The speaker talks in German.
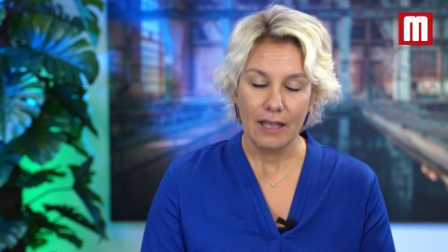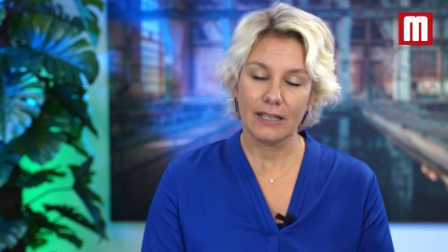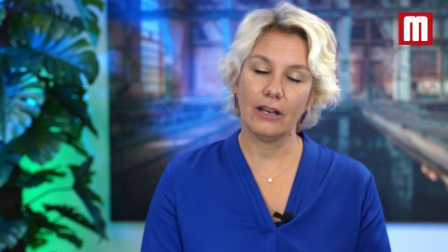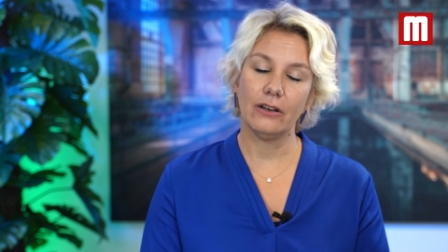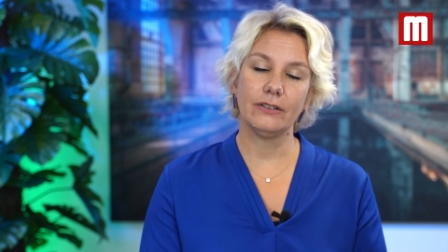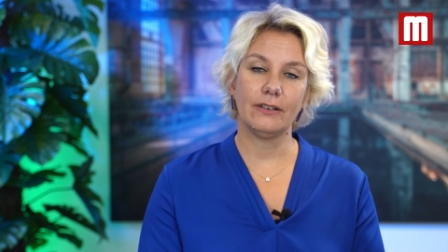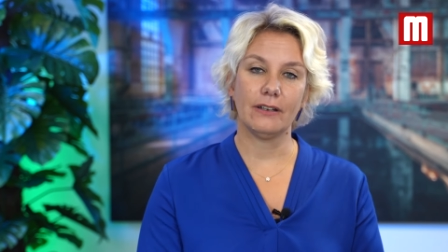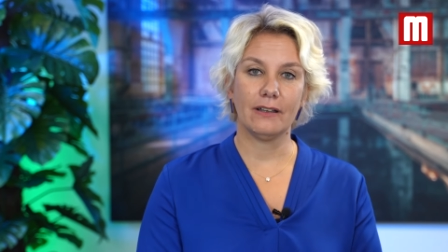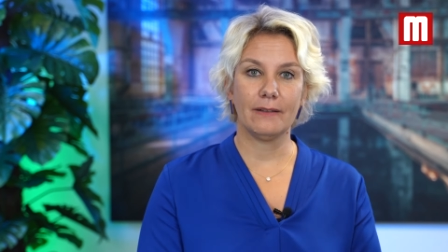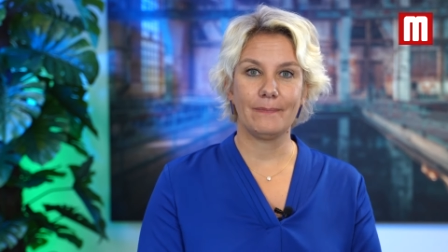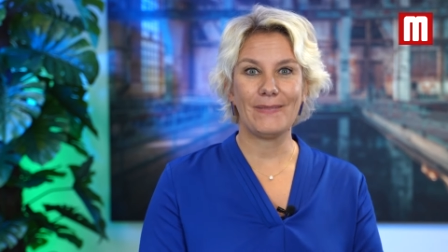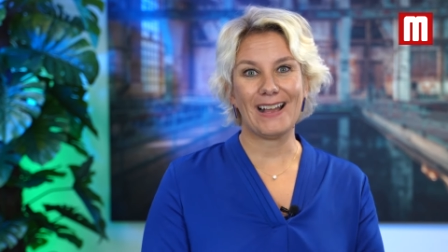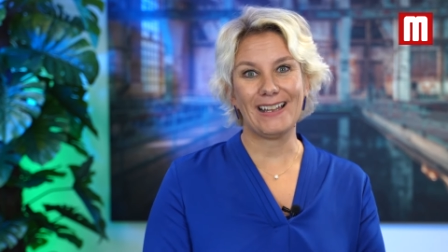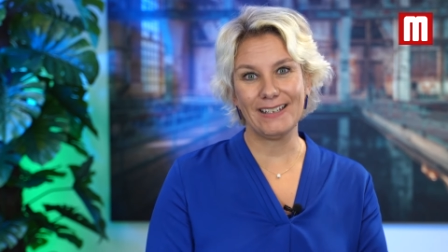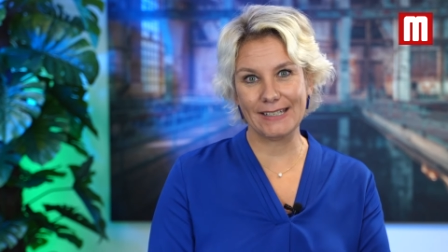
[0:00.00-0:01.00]
Ja, und
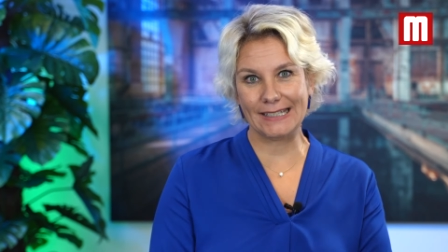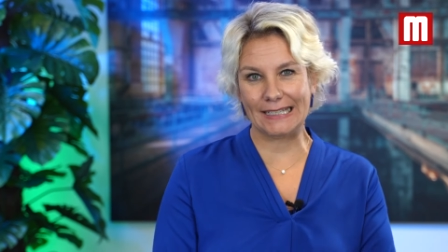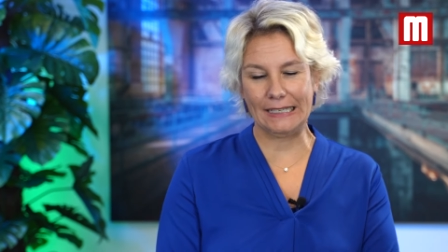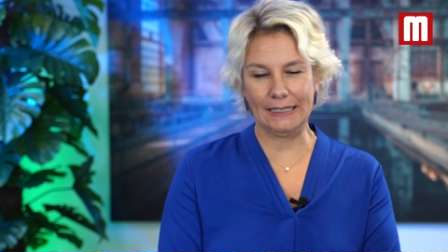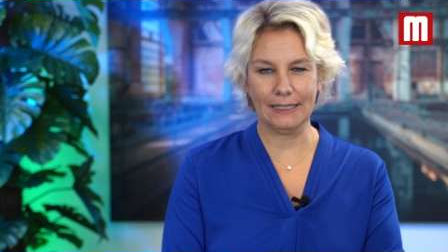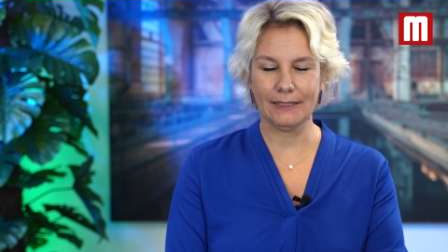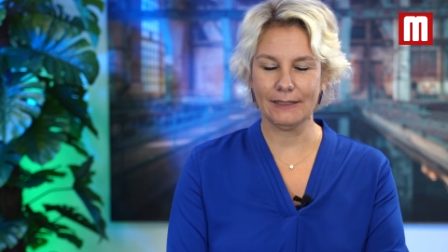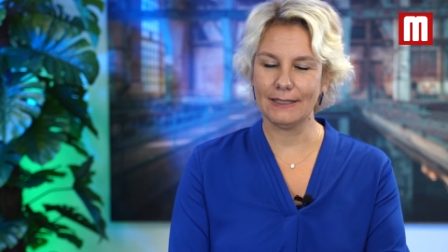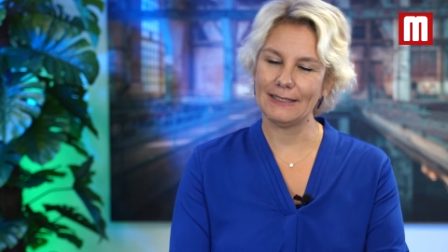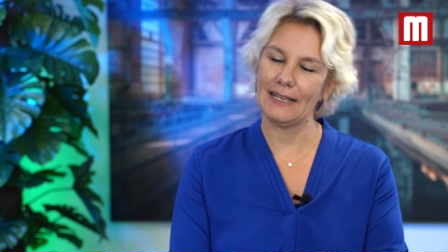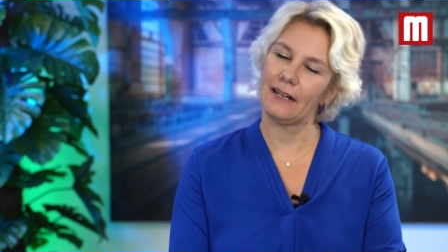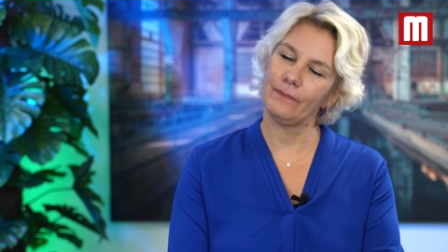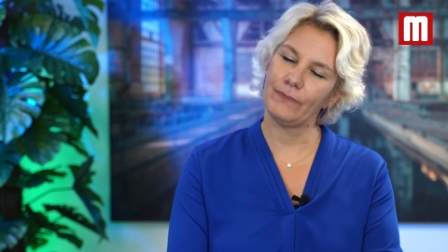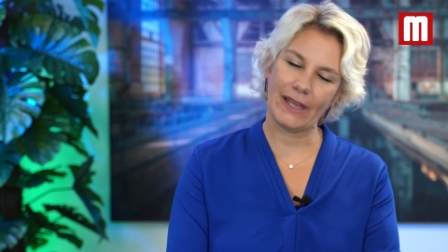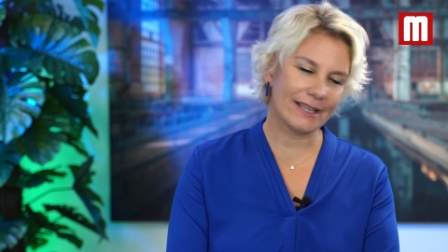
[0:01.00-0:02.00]
ähm, alle diejenigen, die
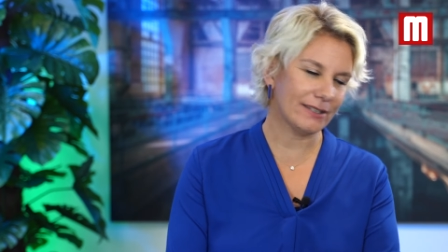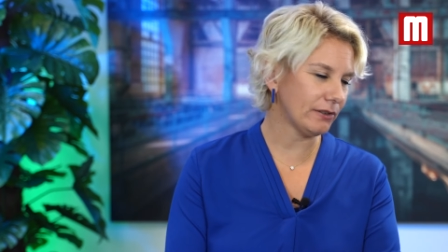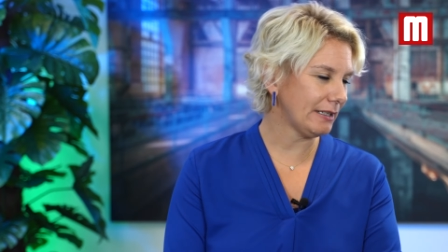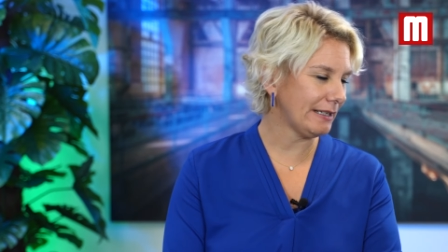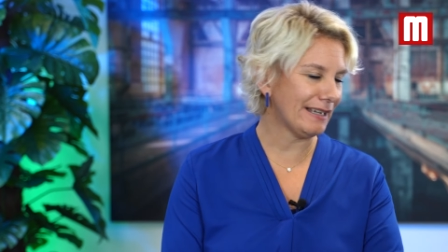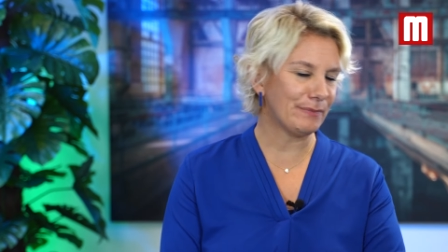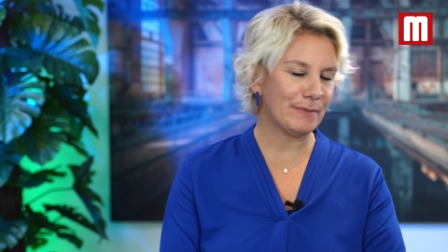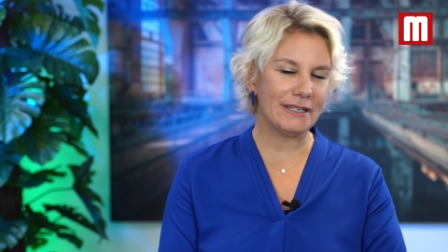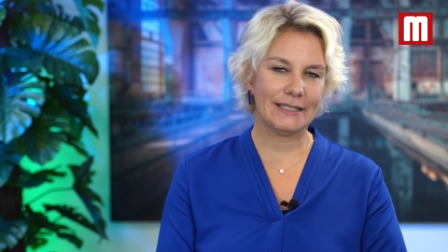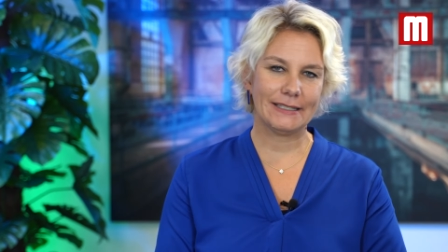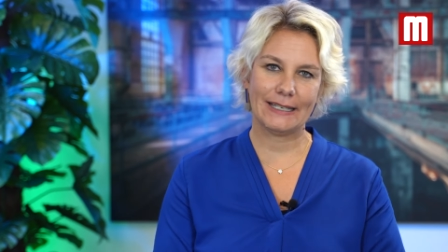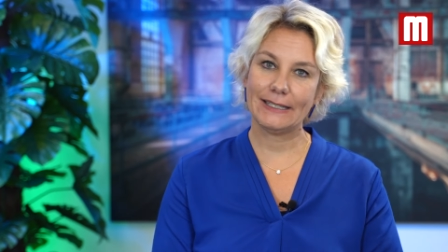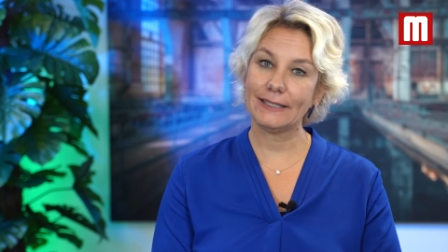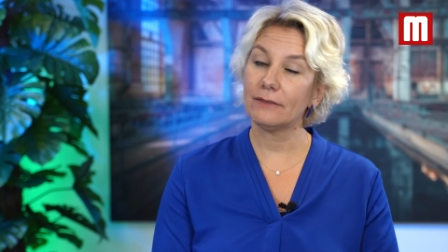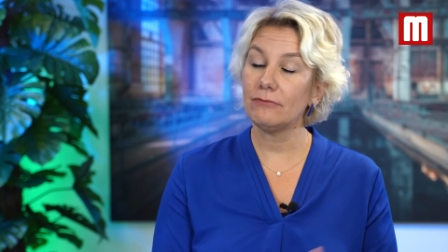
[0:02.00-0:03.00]
sagen, also ich lasse mich nicht
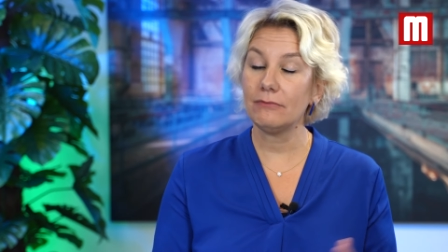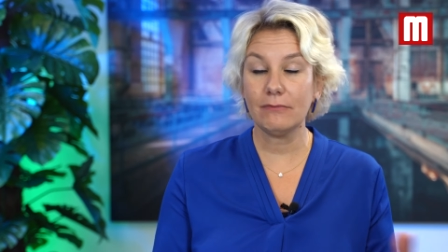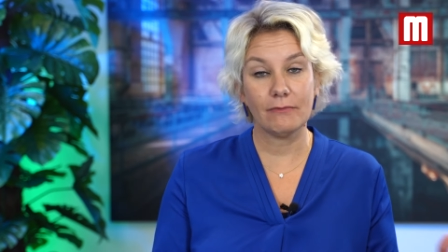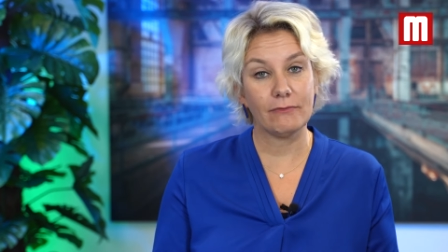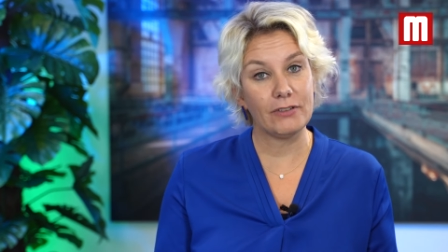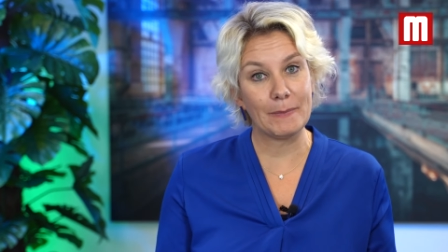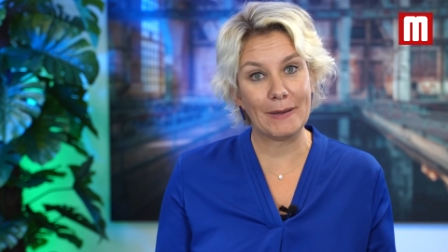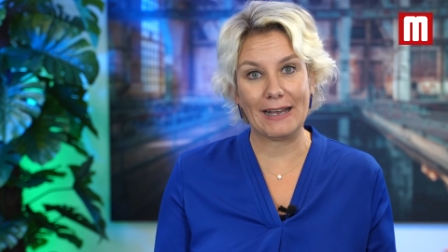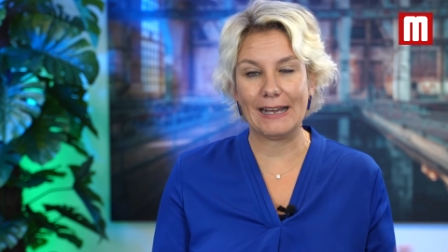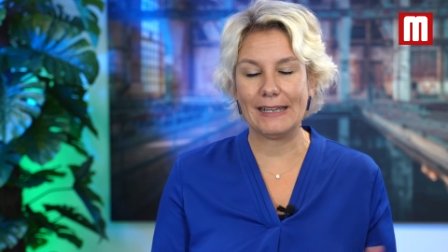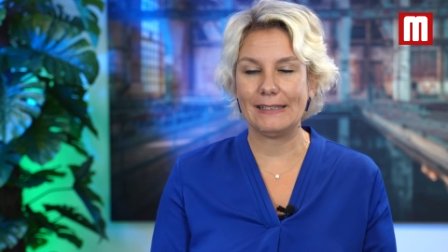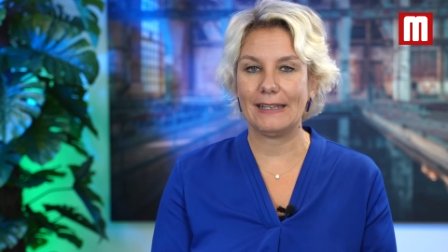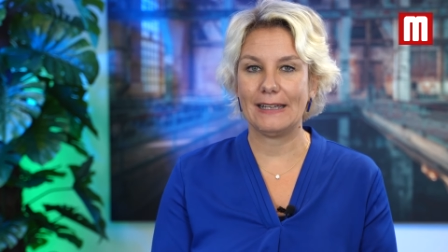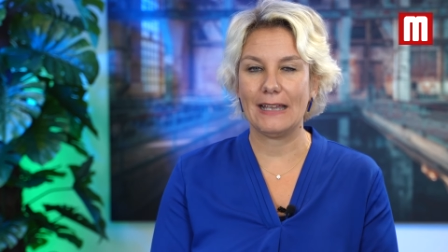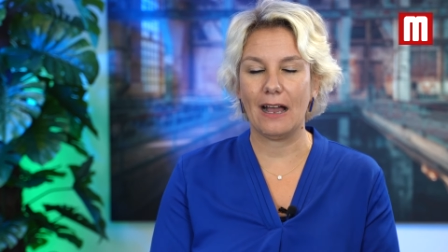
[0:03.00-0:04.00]
testen, wir
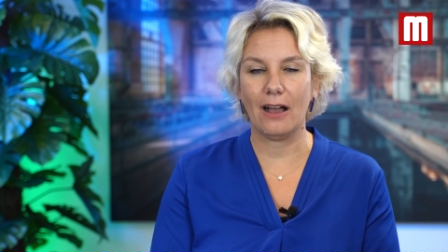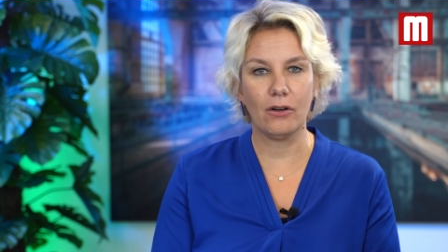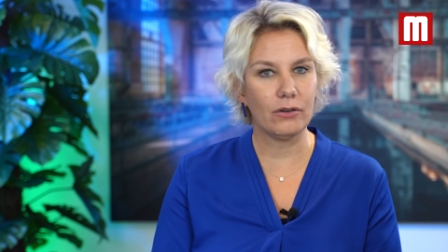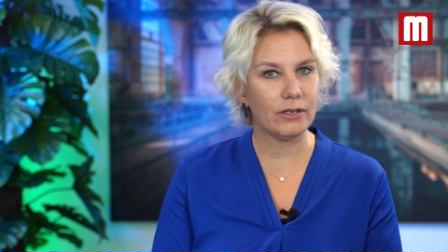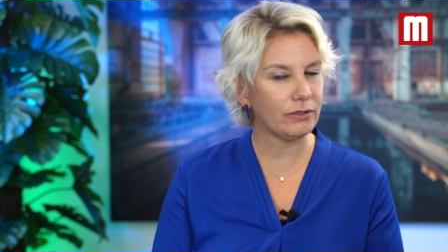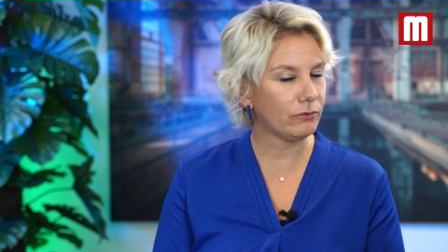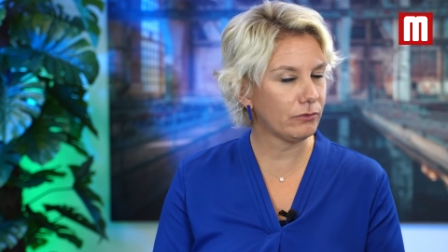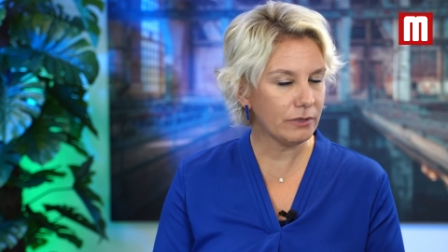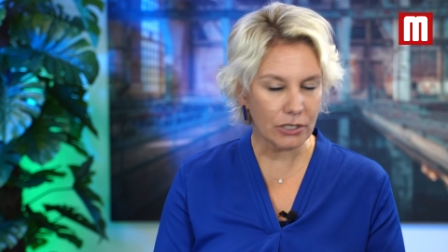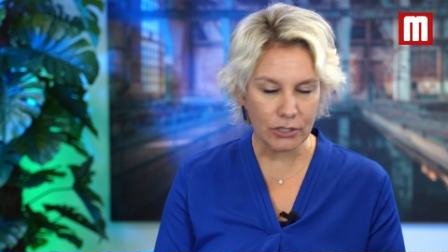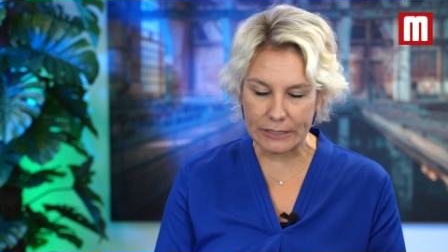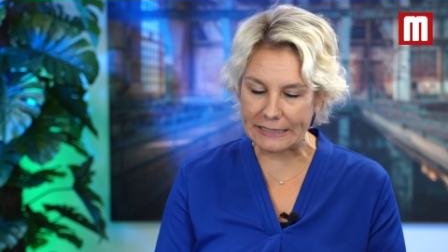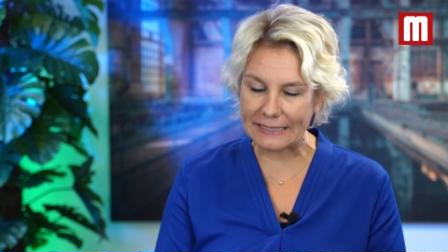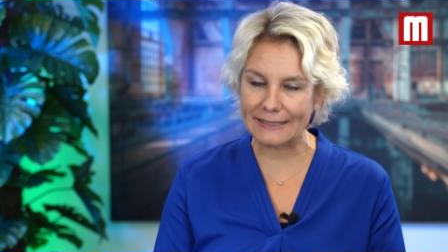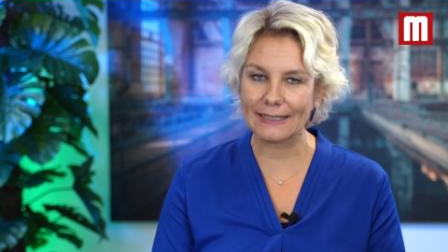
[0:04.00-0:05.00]
beraten da ja auch in
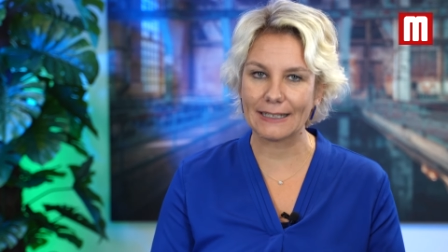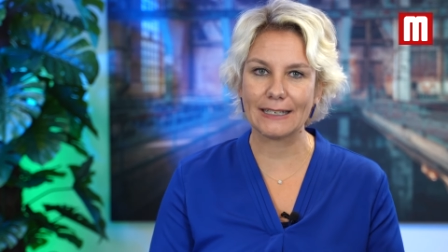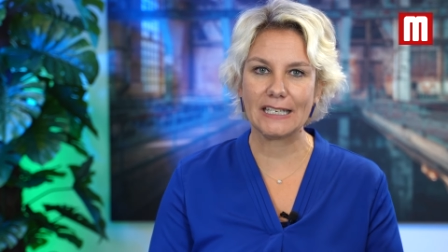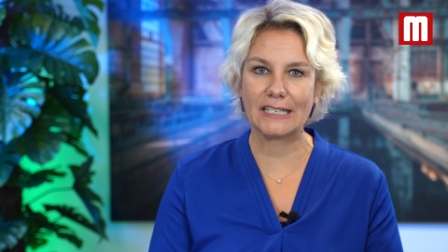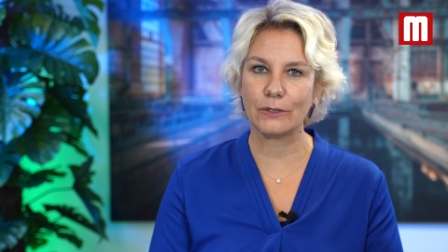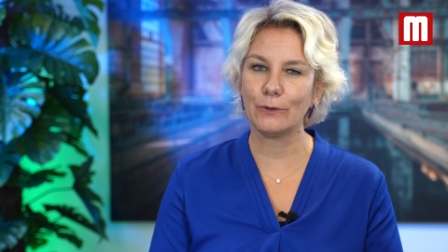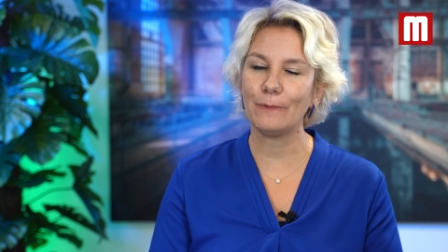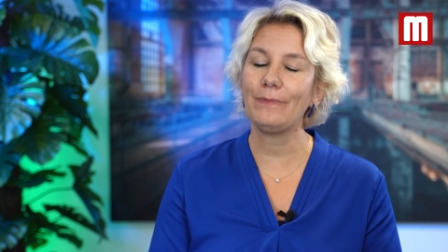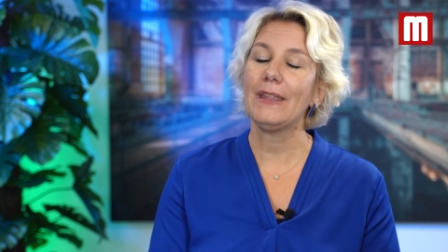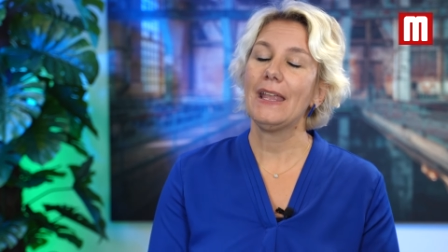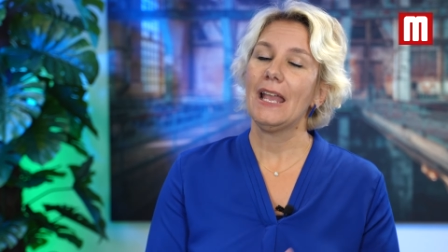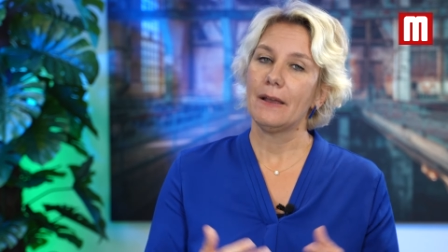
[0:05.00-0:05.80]
unterschiedlichste Richtungen.